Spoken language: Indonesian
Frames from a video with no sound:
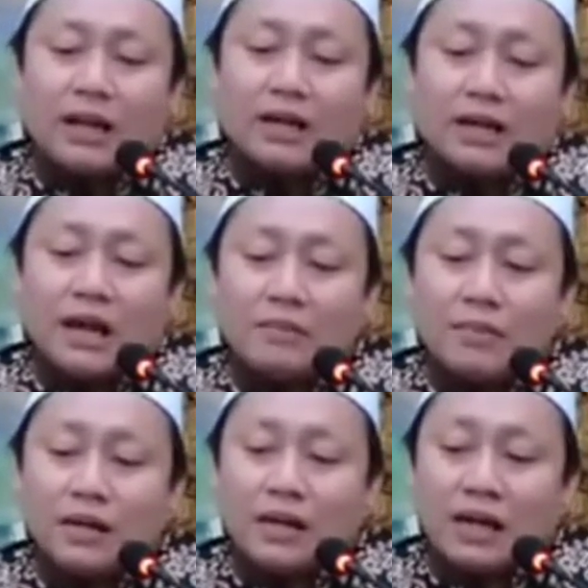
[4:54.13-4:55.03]

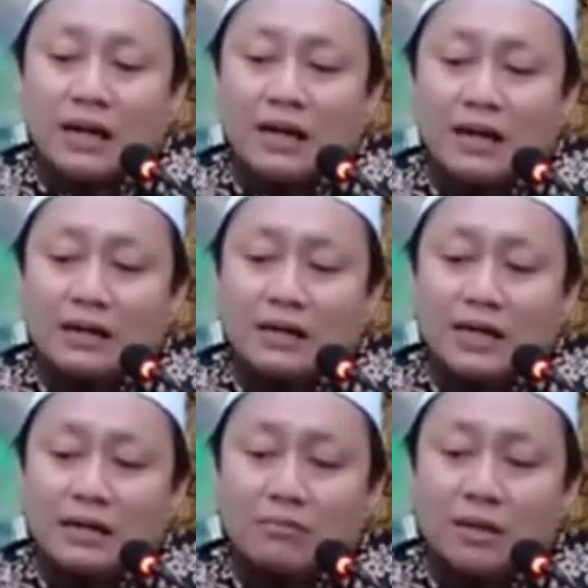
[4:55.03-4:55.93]
dan mengekalkan di
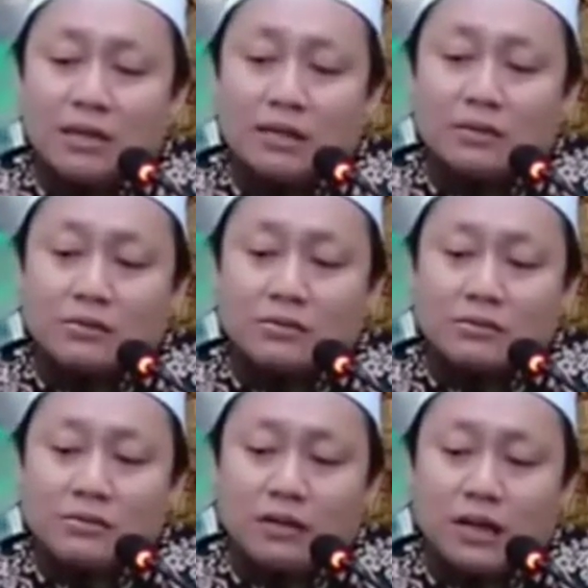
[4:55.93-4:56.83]
dalam
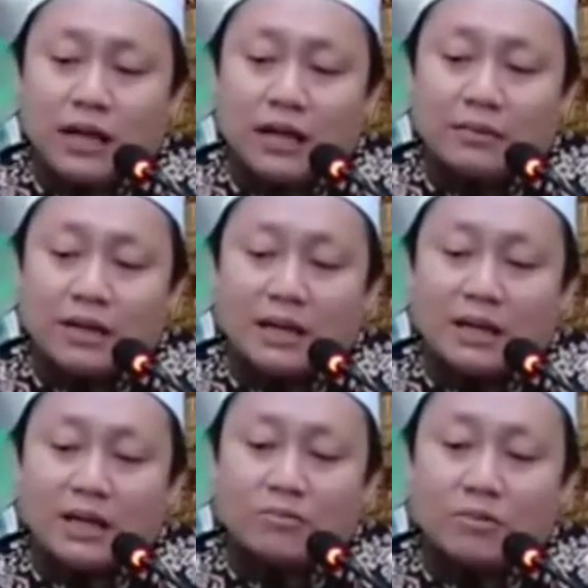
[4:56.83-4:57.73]
badanku akan
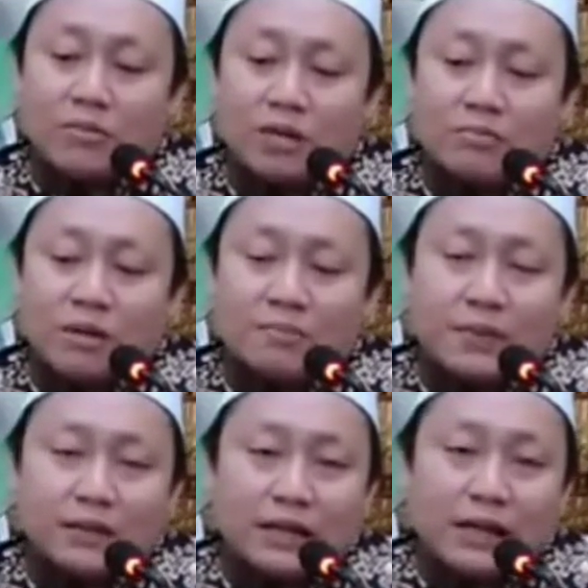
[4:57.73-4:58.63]
barang yang memberi
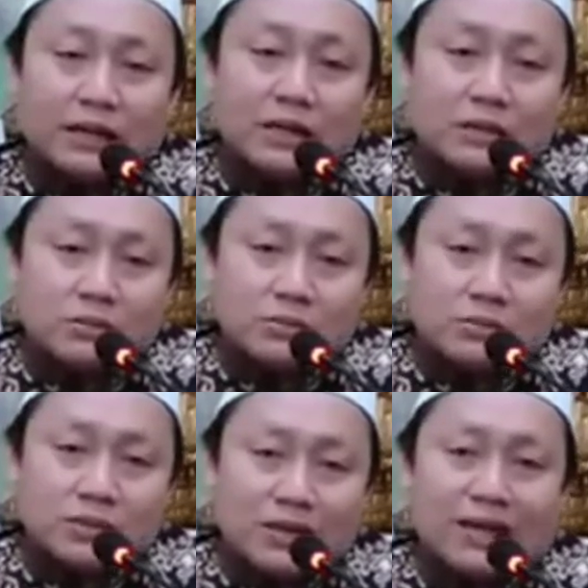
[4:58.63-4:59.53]
manfaat akan daku
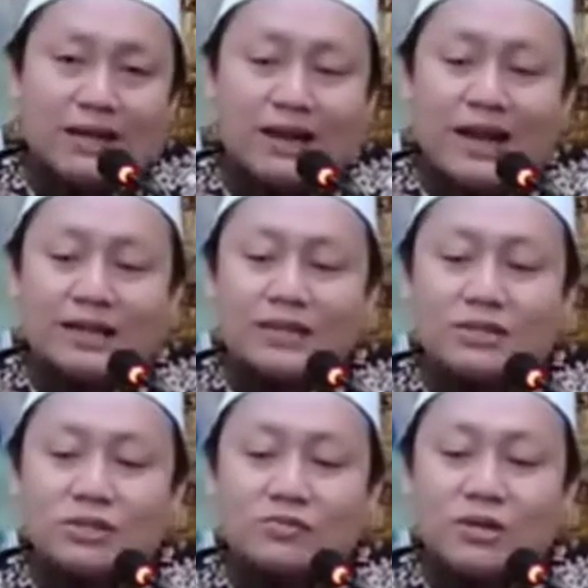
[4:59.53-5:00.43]
nah ada
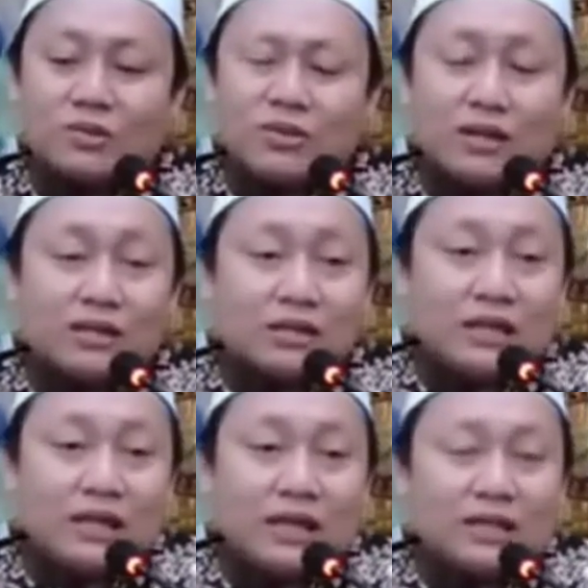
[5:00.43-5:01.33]
sesuatu yang
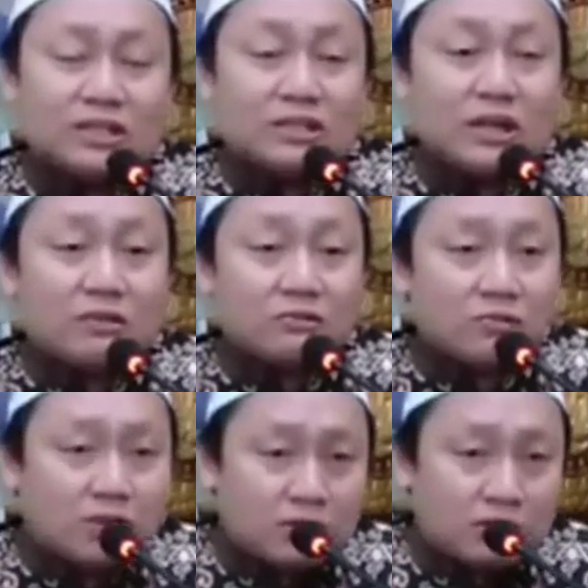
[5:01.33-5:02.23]
tertinggal setelah
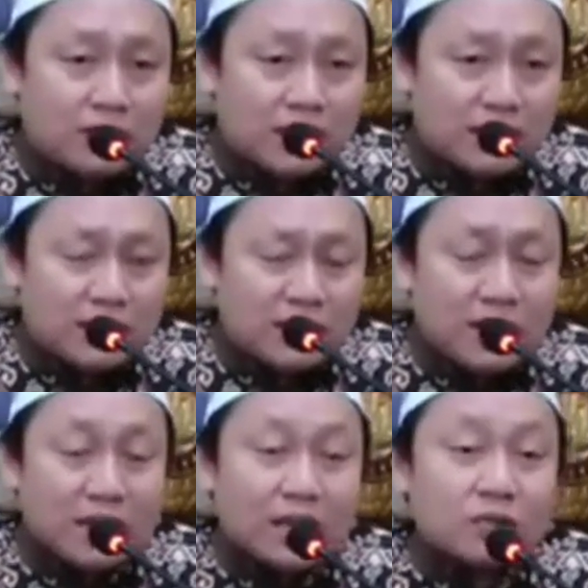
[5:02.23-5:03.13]
kotoran itu hilang
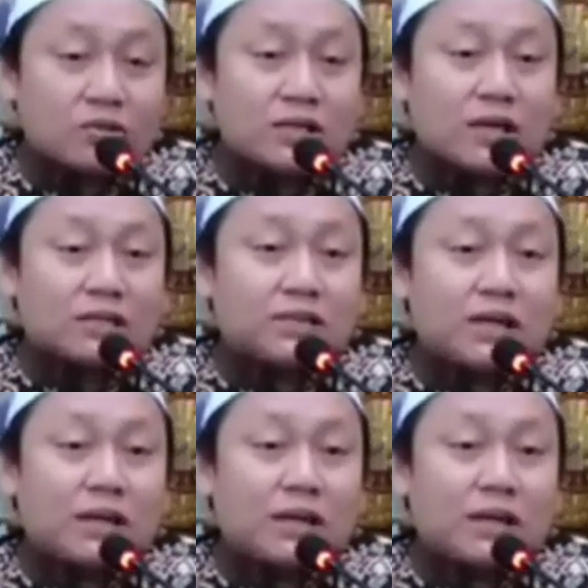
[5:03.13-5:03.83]
yaitu sari-sari